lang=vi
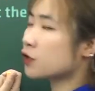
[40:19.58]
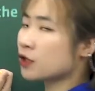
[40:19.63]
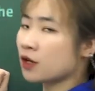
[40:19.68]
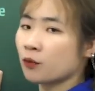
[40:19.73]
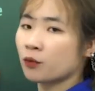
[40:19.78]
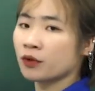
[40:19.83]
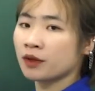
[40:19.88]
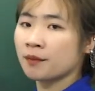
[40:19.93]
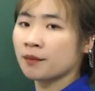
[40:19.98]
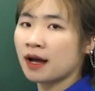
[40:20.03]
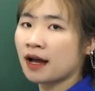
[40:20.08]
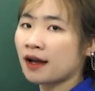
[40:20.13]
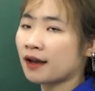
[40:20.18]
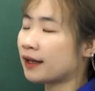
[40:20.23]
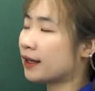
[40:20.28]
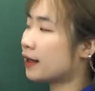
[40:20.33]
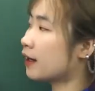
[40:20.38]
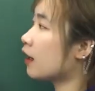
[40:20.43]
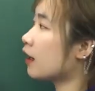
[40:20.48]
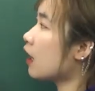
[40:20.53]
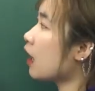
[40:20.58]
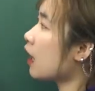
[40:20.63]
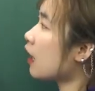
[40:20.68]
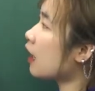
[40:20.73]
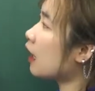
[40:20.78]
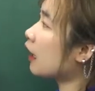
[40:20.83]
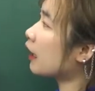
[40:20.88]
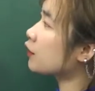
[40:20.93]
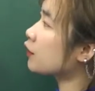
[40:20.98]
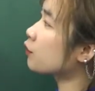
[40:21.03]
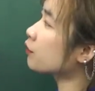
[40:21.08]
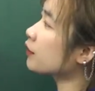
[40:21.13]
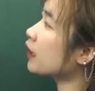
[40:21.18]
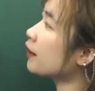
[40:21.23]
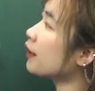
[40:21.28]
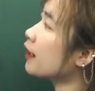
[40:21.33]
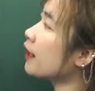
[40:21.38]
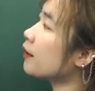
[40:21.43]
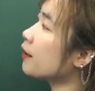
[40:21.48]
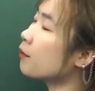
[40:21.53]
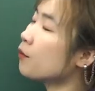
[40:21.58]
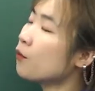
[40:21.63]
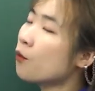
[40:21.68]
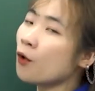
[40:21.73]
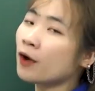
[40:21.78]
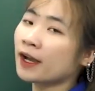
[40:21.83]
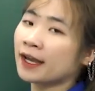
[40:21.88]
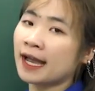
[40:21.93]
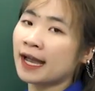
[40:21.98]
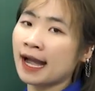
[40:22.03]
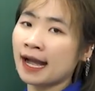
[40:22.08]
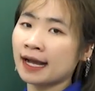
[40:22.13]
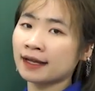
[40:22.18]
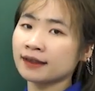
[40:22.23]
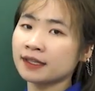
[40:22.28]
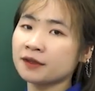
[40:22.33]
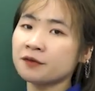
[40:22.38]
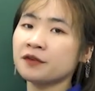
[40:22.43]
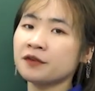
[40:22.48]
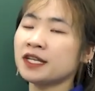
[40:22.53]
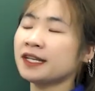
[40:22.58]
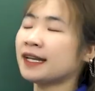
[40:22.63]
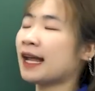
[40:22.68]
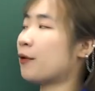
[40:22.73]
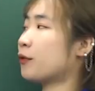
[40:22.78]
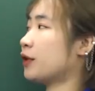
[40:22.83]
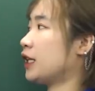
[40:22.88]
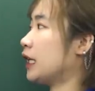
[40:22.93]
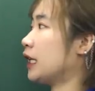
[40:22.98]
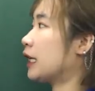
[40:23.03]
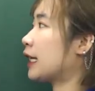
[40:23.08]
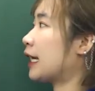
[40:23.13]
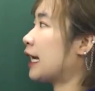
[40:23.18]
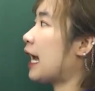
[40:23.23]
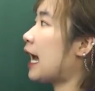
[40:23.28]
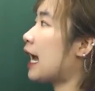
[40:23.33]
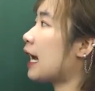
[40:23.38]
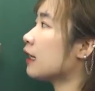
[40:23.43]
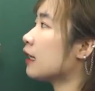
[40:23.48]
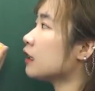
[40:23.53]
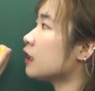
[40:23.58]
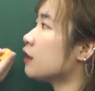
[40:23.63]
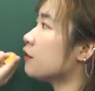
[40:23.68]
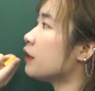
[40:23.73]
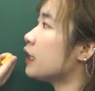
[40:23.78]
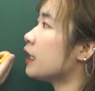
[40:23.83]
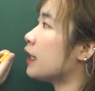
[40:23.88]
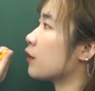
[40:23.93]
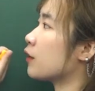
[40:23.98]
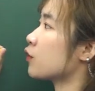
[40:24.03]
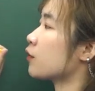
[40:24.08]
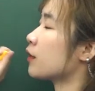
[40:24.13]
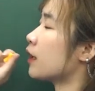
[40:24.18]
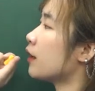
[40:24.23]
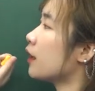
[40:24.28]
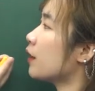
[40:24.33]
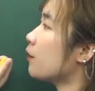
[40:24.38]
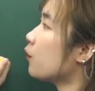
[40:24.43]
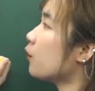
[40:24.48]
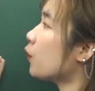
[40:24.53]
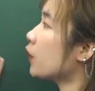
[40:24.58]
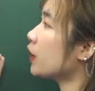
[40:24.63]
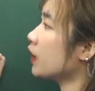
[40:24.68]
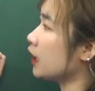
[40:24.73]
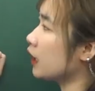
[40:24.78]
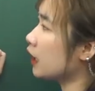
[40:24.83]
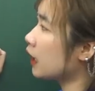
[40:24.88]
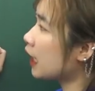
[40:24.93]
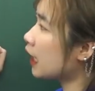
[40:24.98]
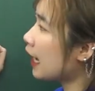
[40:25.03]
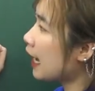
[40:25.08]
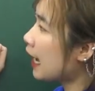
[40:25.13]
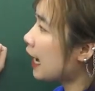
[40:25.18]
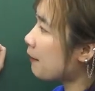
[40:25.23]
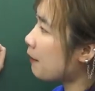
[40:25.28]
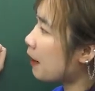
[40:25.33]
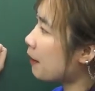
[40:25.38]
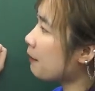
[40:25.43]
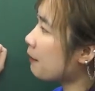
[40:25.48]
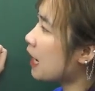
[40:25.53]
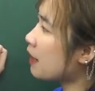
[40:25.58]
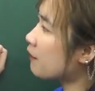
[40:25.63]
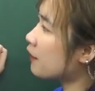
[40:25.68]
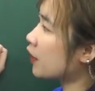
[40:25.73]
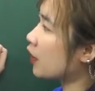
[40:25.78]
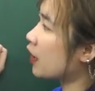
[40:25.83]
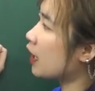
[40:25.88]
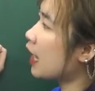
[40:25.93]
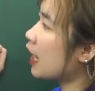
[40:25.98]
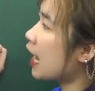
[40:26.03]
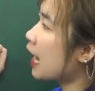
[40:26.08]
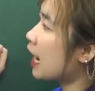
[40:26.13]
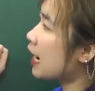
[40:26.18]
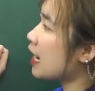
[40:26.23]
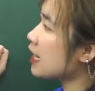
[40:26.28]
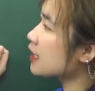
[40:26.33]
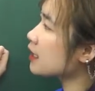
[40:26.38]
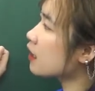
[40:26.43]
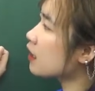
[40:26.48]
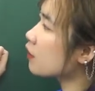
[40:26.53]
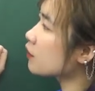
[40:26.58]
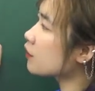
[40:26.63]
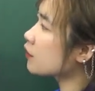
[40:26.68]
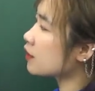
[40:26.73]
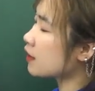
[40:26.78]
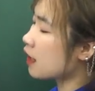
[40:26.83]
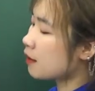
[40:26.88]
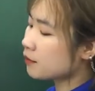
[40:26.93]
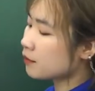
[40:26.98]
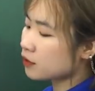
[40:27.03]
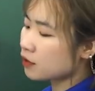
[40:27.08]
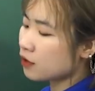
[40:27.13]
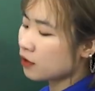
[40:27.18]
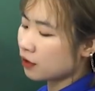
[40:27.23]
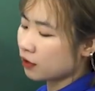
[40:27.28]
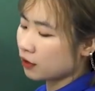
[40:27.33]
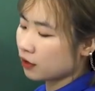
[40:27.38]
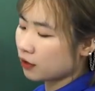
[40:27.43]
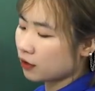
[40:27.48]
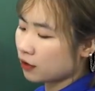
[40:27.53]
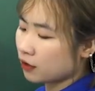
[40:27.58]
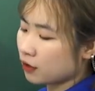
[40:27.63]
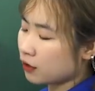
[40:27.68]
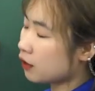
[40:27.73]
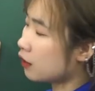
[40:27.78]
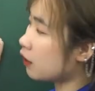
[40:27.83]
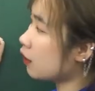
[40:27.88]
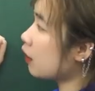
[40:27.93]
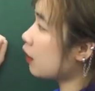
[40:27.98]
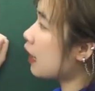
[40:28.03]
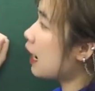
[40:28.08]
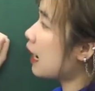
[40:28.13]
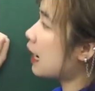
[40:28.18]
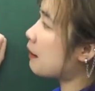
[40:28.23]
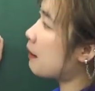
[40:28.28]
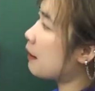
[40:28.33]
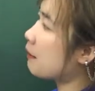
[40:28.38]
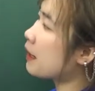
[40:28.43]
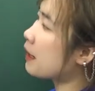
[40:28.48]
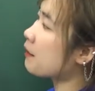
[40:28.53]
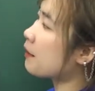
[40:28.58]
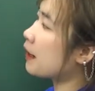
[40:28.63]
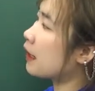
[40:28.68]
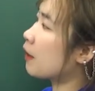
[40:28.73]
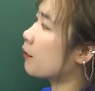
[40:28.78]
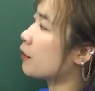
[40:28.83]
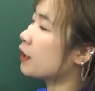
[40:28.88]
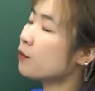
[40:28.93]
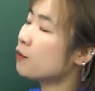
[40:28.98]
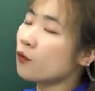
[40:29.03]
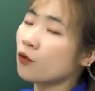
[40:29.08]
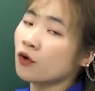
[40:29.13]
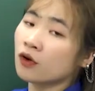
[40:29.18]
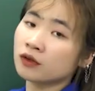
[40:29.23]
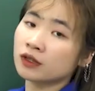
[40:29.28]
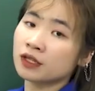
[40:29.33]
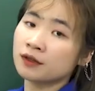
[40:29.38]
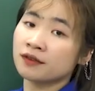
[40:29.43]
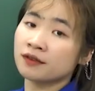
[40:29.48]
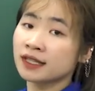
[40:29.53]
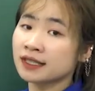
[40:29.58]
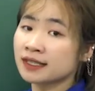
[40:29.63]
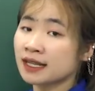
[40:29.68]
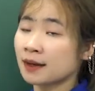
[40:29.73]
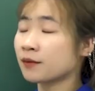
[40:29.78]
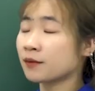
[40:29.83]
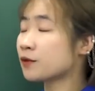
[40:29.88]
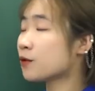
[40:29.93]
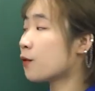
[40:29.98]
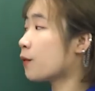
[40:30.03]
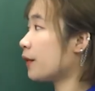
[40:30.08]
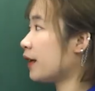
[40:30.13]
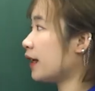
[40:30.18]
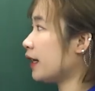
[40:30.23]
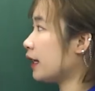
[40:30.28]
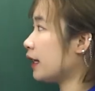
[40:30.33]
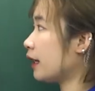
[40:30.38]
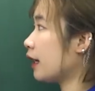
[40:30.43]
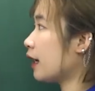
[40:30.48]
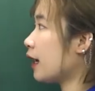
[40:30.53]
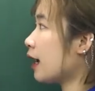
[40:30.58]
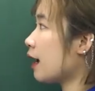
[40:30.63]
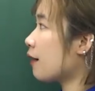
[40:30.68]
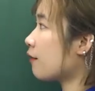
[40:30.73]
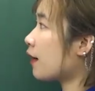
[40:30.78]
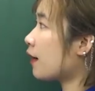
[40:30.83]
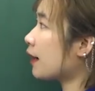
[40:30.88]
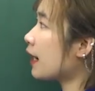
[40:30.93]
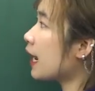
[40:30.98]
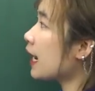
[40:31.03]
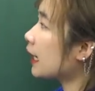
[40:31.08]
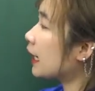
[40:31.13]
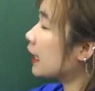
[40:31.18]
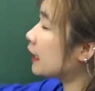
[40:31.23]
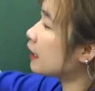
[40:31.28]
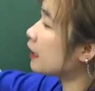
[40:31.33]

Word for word: shall we buy là chúng ta nên mua cái hãng TV nào nhỉ cái hãng TV nào chúng ta nên mua nhỉ bạn B bạn nói let's go to Samsung là bạn B bảo là đi mua TV Samsung đi và đây cái